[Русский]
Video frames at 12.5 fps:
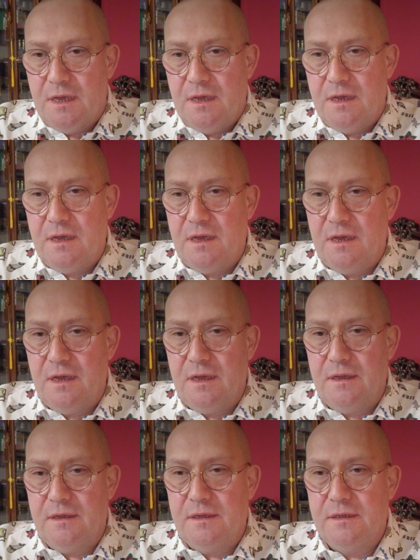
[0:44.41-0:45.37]

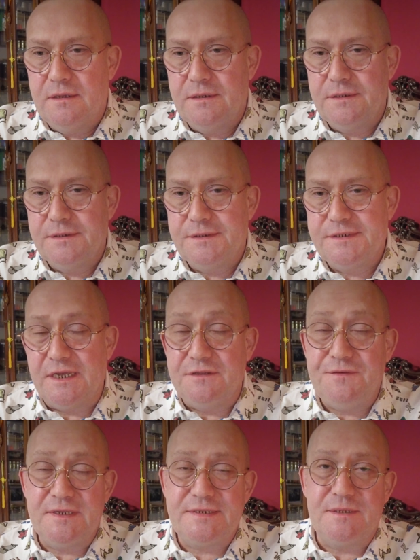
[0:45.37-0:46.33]
Э,
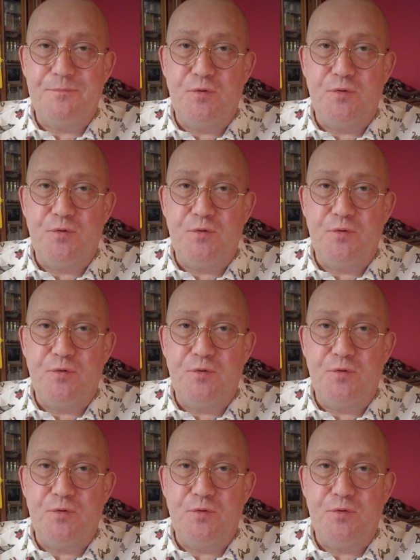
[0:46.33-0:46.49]
соответственно,